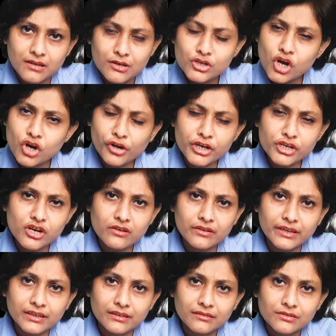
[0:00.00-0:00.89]
সঙ্গে
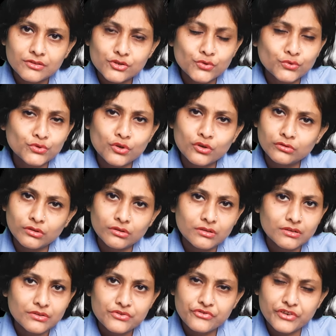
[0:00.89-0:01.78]
সঙ্গে শুরু হলো
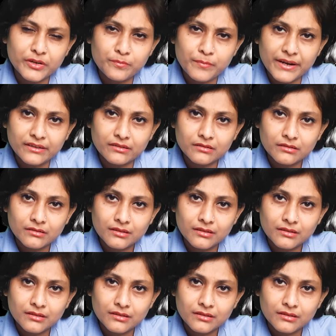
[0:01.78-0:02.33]
ট্রিটমেন্ট